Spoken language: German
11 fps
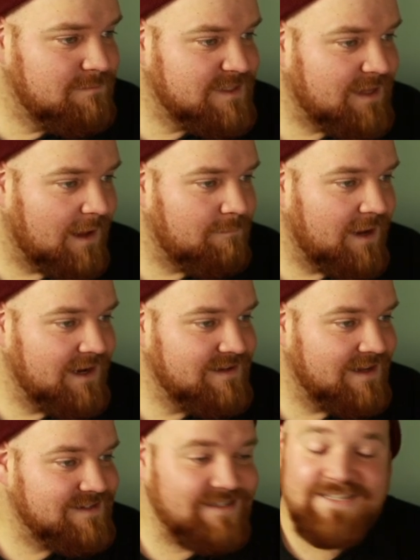
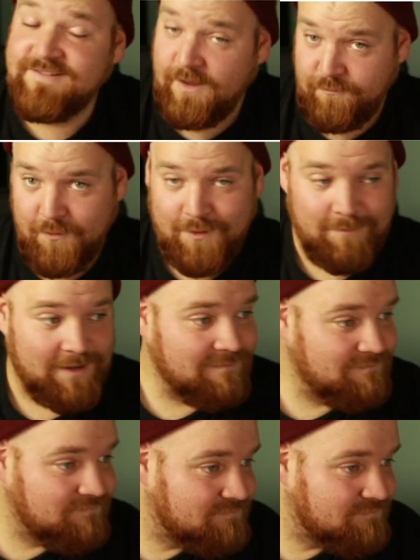Mitarbeiter dieser Firma.